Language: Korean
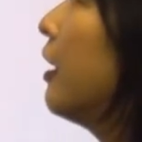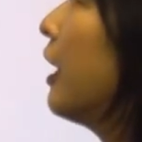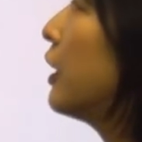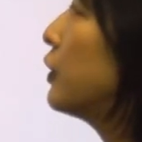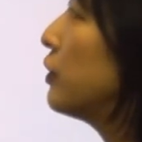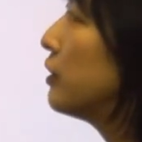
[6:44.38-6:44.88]

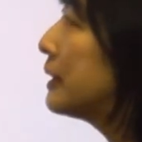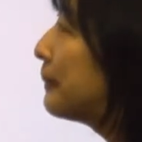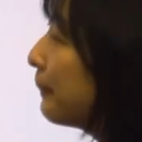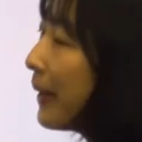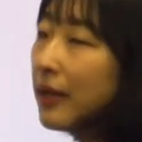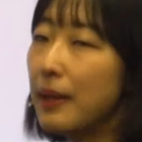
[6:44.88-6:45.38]
아주
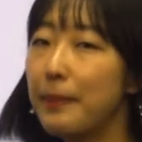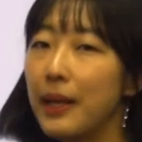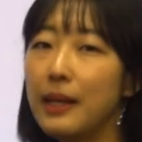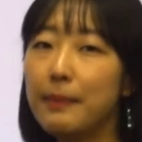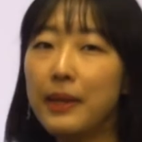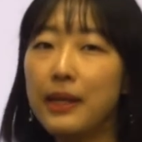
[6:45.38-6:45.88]
급하게
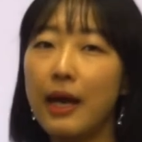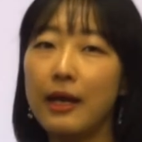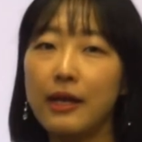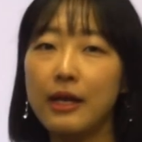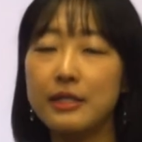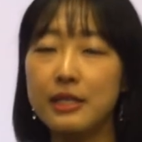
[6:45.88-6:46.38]
빨리빨리
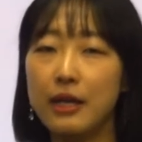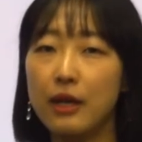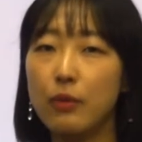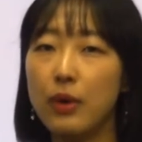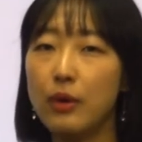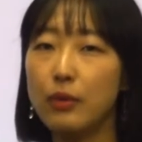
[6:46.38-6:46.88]

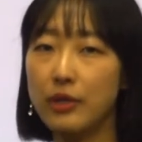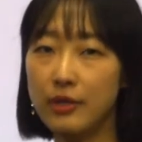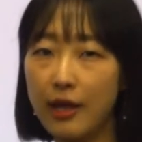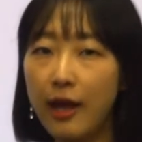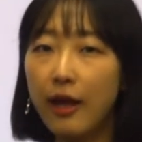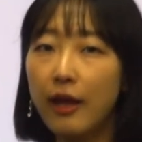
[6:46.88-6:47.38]
알아가자라고 하고
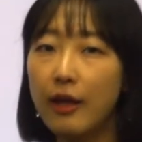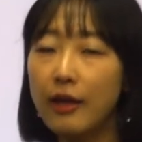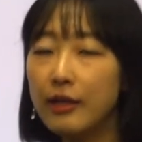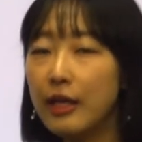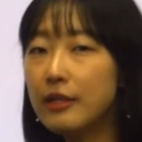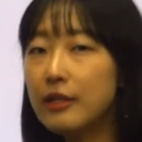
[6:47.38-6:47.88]
있다.
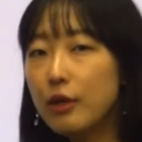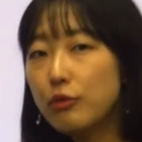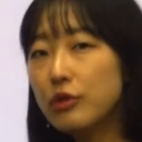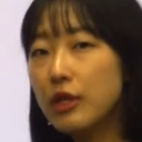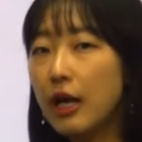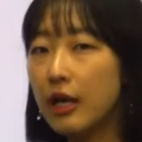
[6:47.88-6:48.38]
라는 게
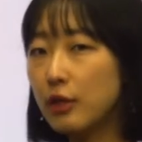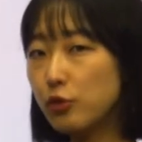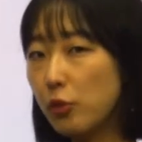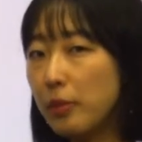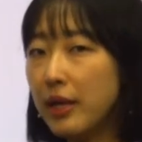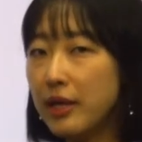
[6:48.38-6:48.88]
우리가 아까
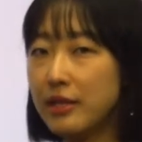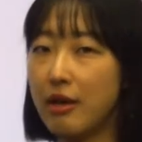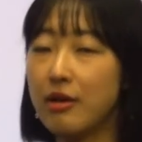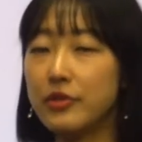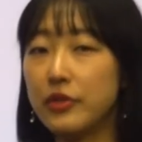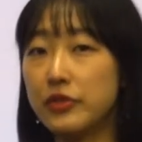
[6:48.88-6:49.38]
초반에
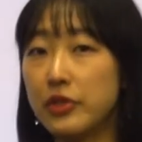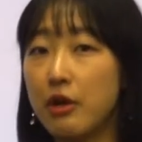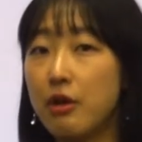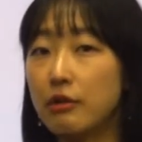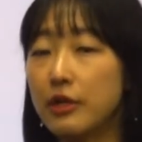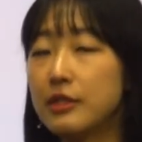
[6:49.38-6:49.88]

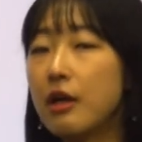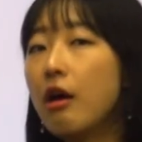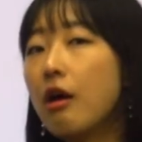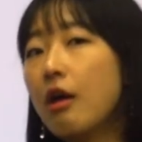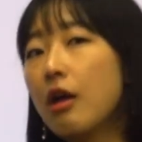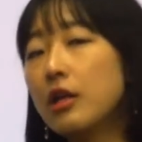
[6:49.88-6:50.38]
나왔었죠. 그래서
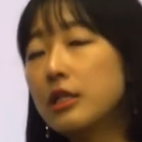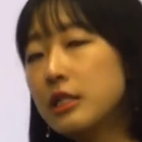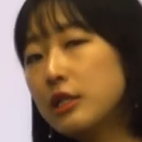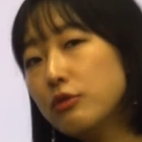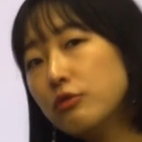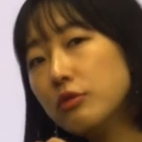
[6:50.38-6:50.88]

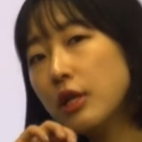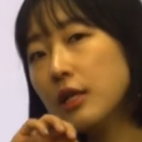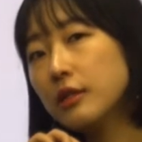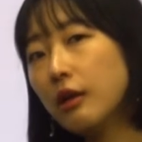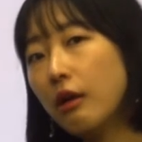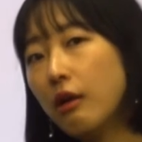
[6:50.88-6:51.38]

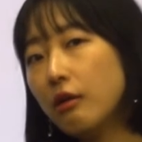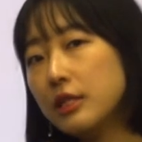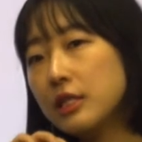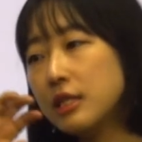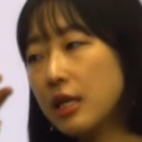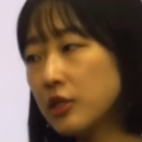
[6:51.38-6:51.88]
지구에서
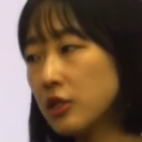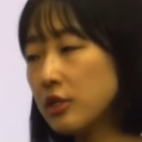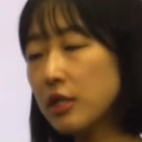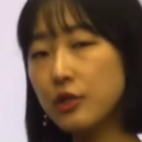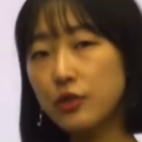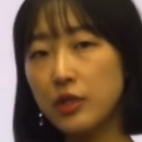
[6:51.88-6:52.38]
디텍션
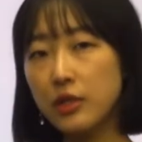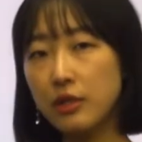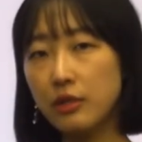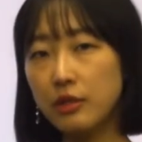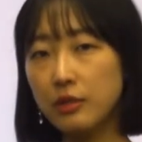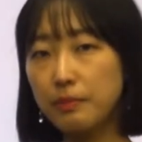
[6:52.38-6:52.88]
할 수
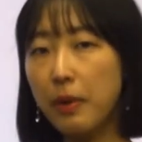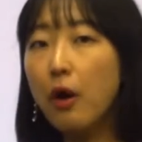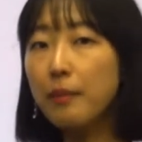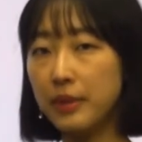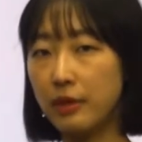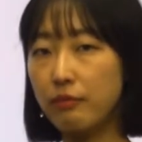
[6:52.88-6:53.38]
있는 그
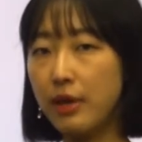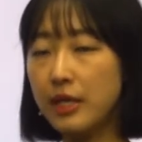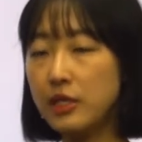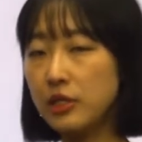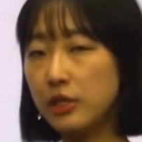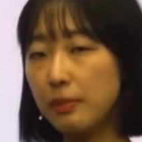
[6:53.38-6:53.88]
범위,
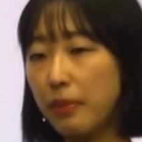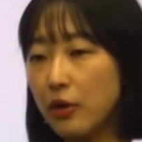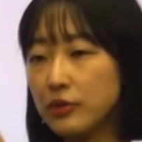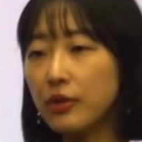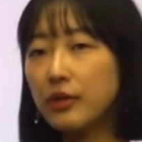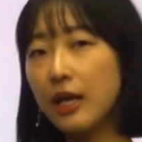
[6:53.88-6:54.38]
레인지를
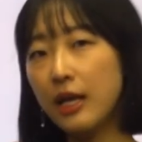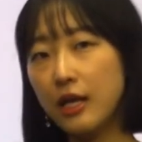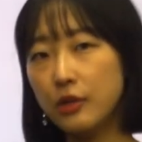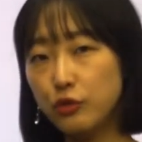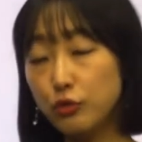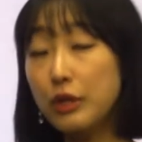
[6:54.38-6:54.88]

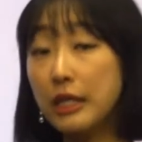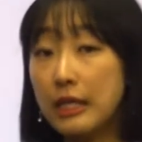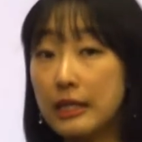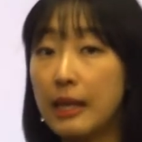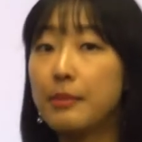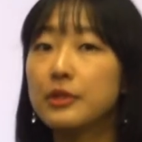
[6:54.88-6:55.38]
벗어날 수도
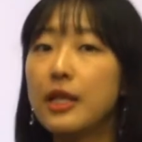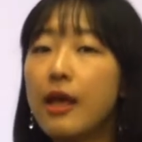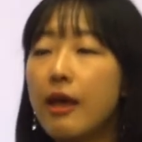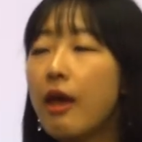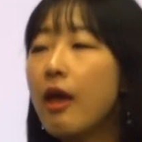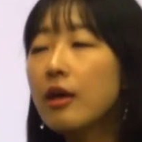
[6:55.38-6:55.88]
있기
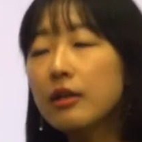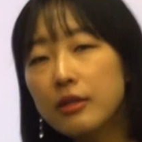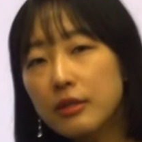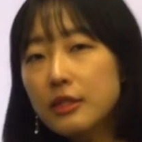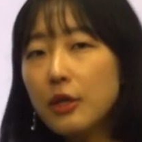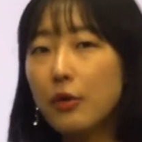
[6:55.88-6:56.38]
때문에
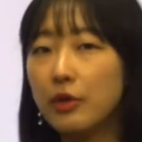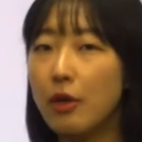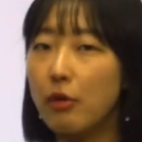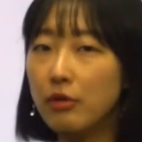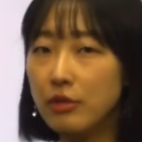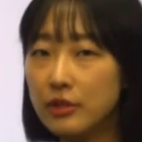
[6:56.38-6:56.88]
그 전에
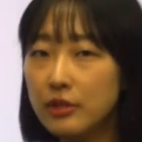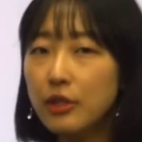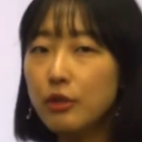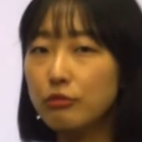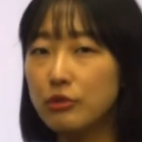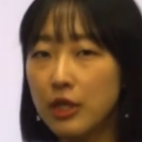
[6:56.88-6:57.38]
얼른
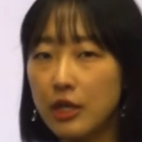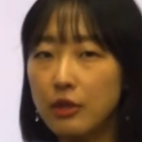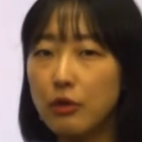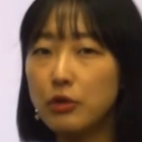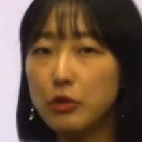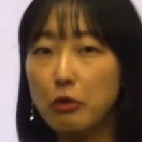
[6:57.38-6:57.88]
우리가
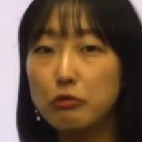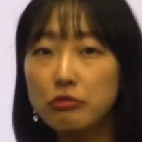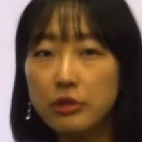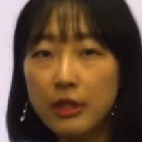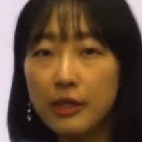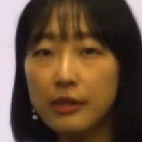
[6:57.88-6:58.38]
이걸
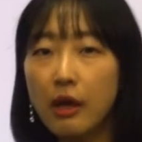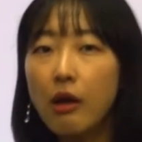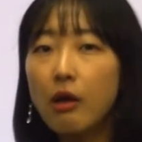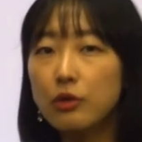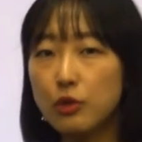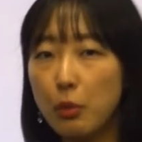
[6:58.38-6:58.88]
연구를 해서
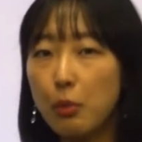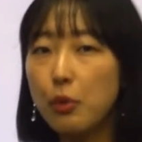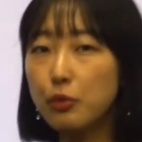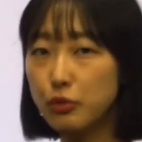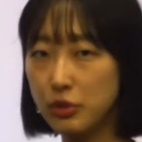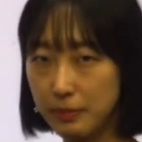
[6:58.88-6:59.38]

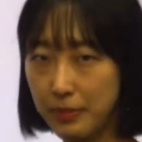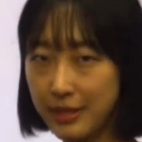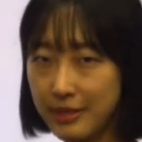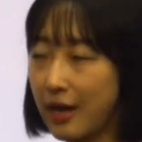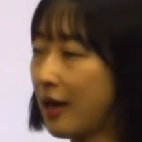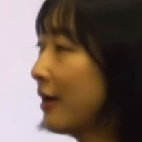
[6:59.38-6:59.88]
정보를
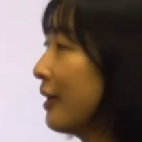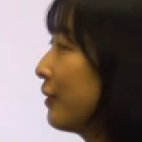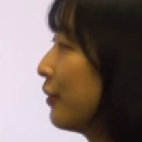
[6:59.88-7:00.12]
수집하자라는